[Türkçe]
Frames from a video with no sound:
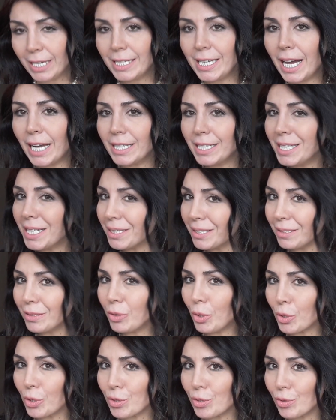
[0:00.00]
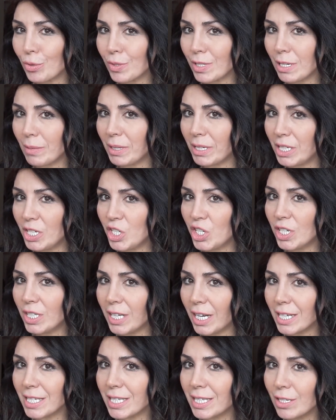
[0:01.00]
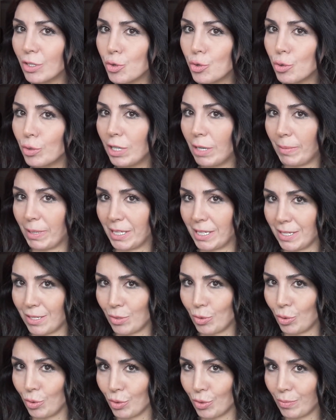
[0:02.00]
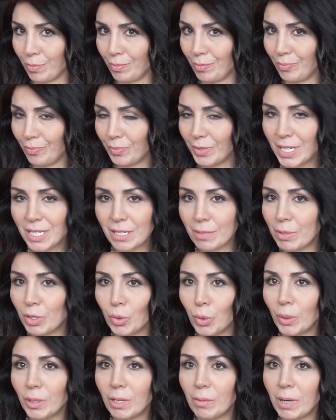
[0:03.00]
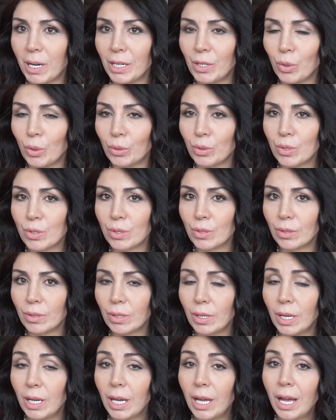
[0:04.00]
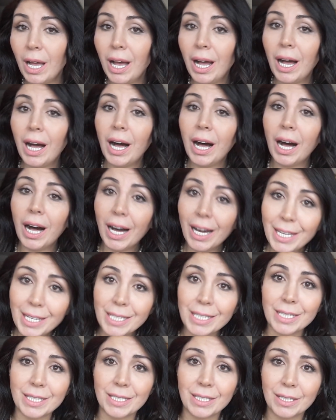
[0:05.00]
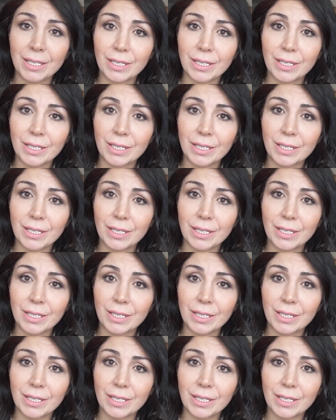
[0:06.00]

Yani yanılıyorsunuz ama işin aslı şu demek istiyorum. Nasıl bir tonlamayla olur? Hayır.